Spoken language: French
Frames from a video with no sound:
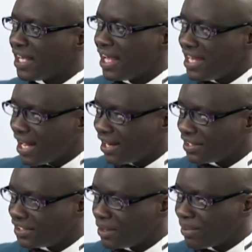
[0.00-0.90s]
il y a
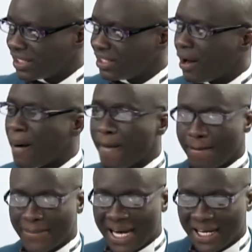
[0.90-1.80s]
l'ancien président
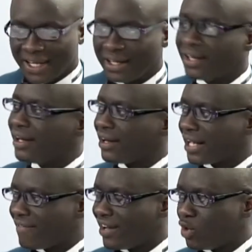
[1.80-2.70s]
Marc
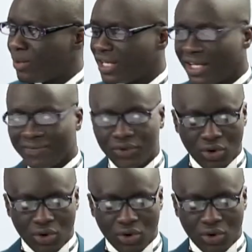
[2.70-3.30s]
Ravalomanan.